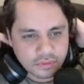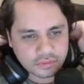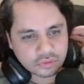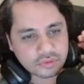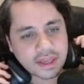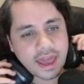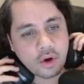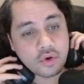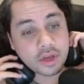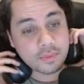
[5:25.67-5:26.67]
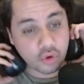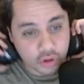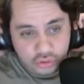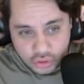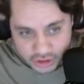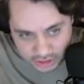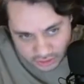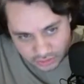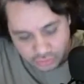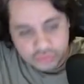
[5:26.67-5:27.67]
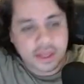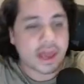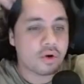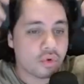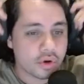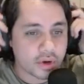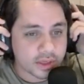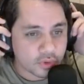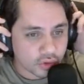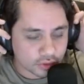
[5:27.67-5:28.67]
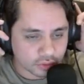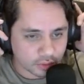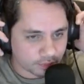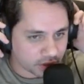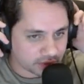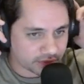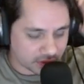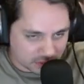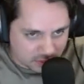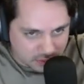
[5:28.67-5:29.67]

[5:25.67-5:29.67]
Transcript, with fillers: Eu acho que, é não vão essa não. que é ruim, o anime cortou, pode ver.